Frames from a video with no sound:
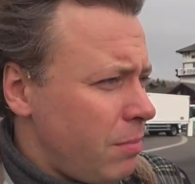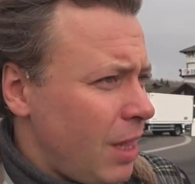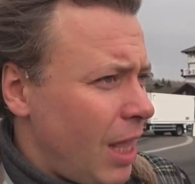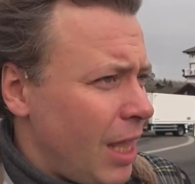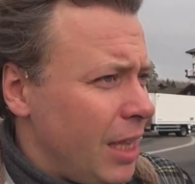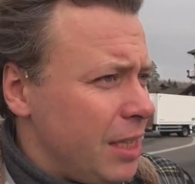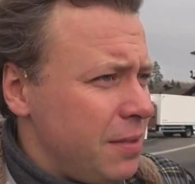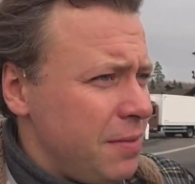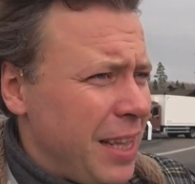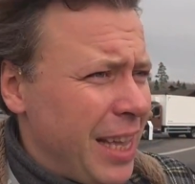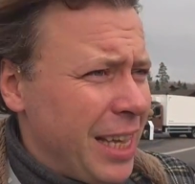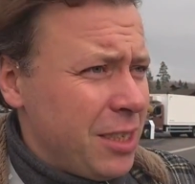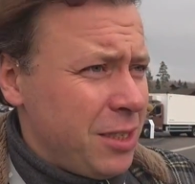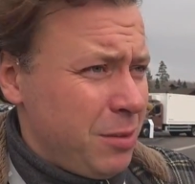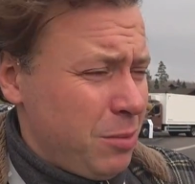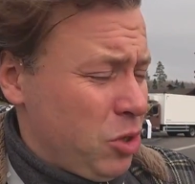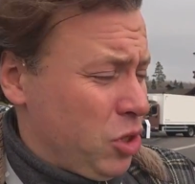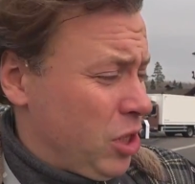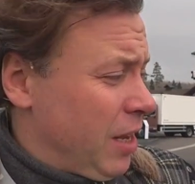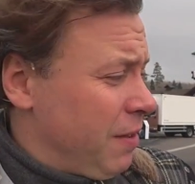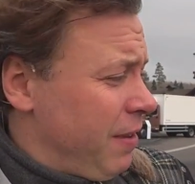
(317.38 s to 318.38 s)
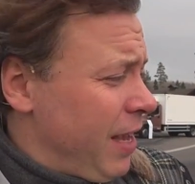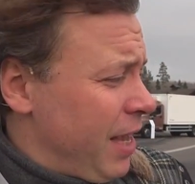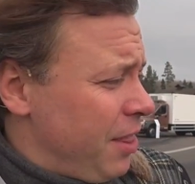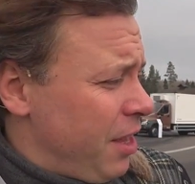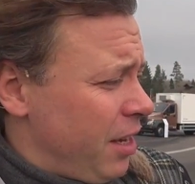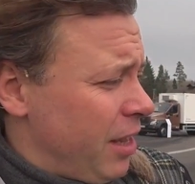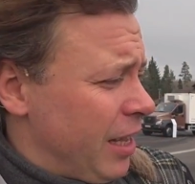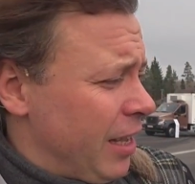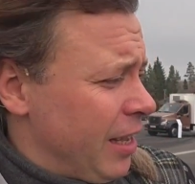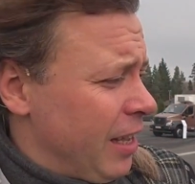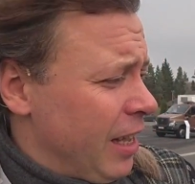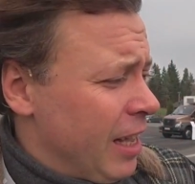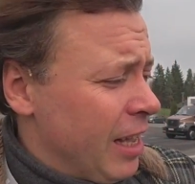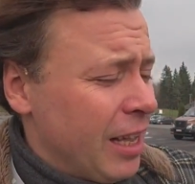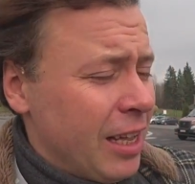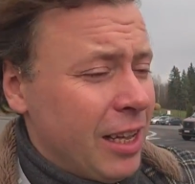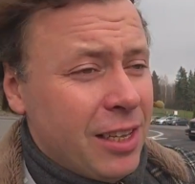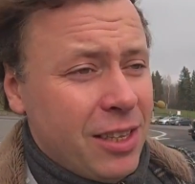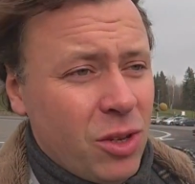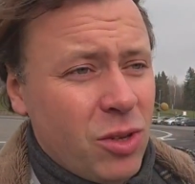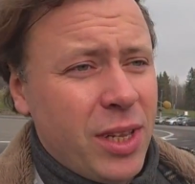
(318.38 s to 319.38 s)
Извиняюсь, немножко ветрено,
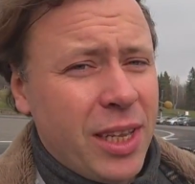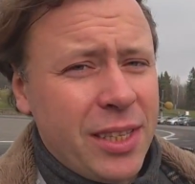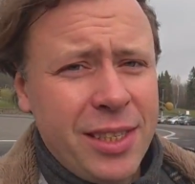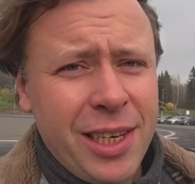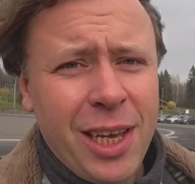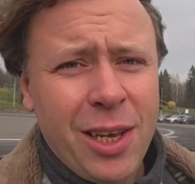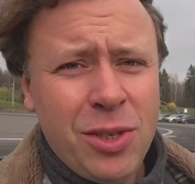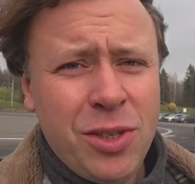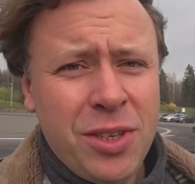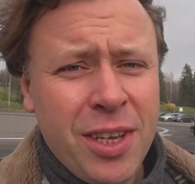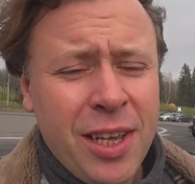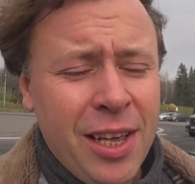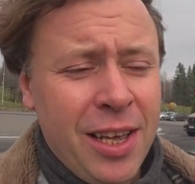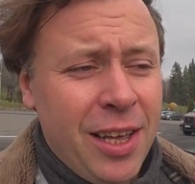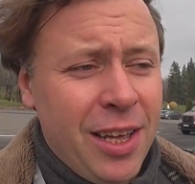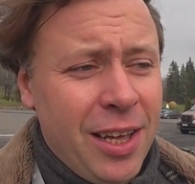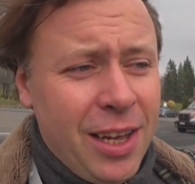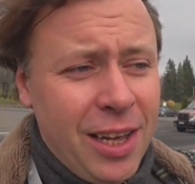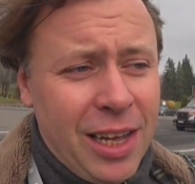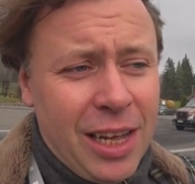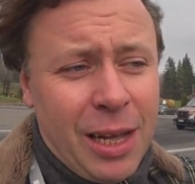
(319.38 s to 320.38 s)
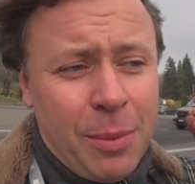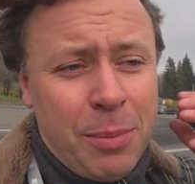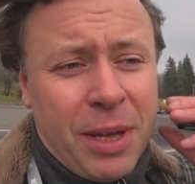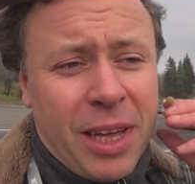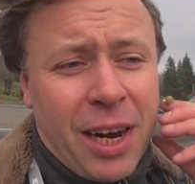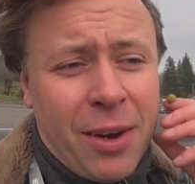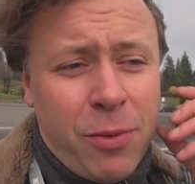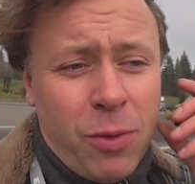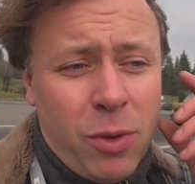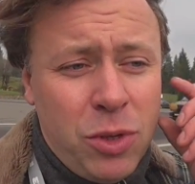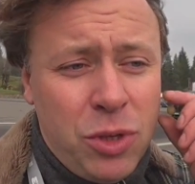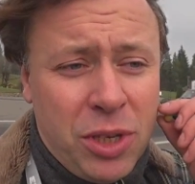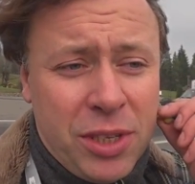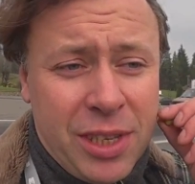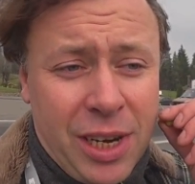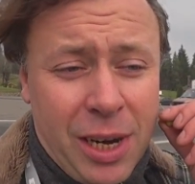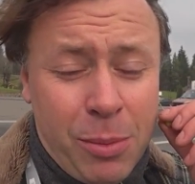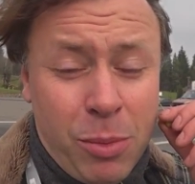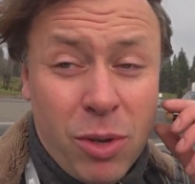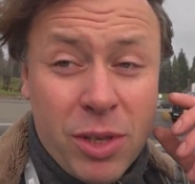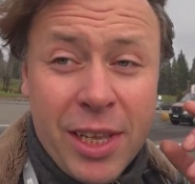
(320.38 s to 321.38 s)
но надеюсь, микрофончик
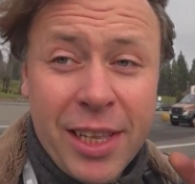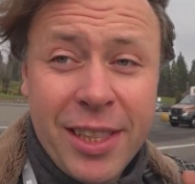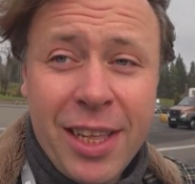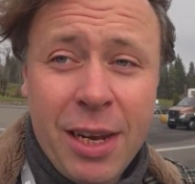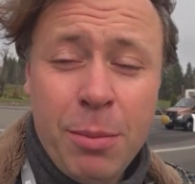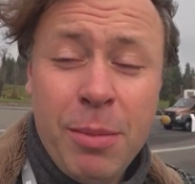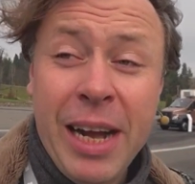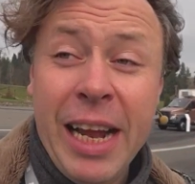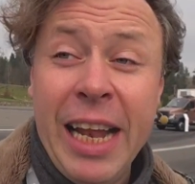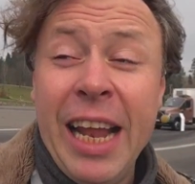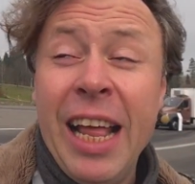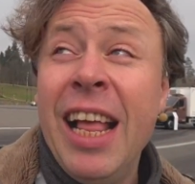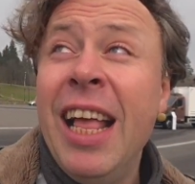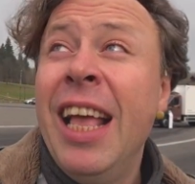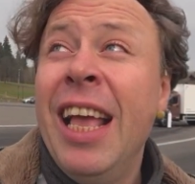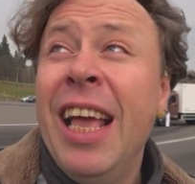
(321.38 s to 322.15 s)
сработает нормально.